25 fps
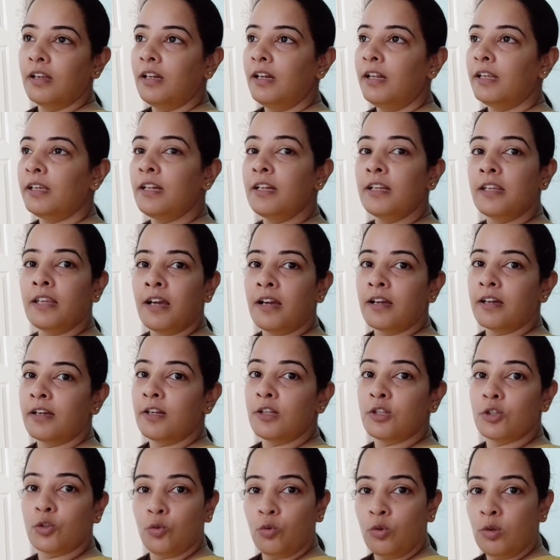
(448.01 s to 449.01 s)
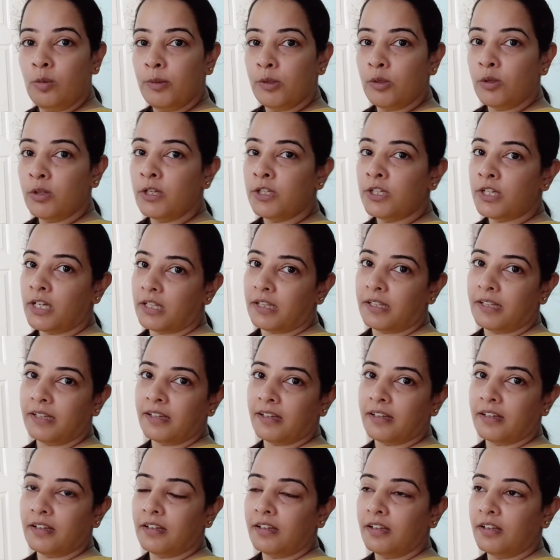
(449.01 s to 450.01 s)
लेकिन क्या करें स्कूल भी तो ये जाते
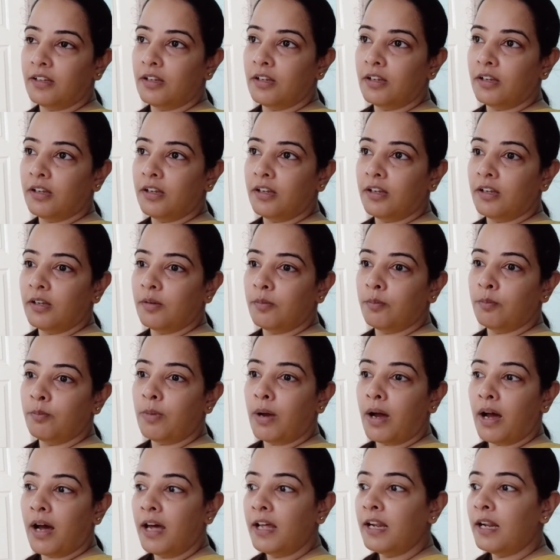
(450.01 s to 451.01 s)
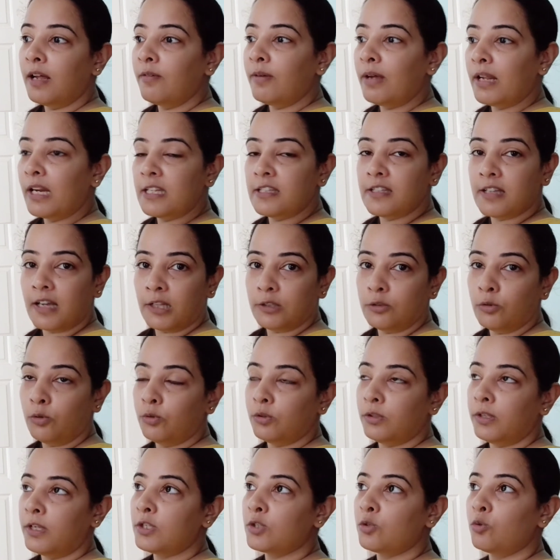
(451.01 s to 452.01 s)
हैं बाहर हमारे साथ
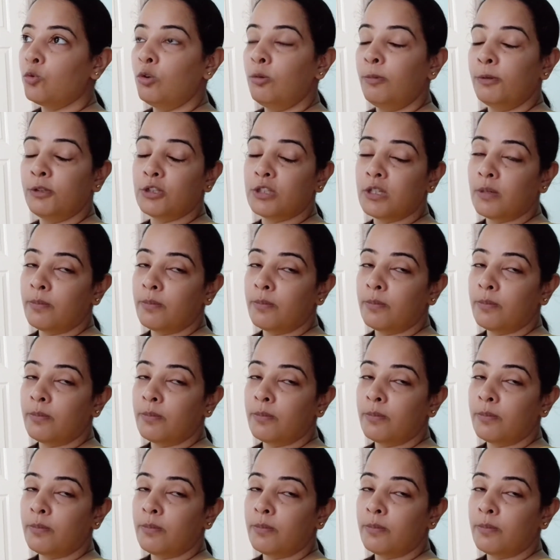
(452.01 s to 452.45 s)
होते हैं स्कूल भी तो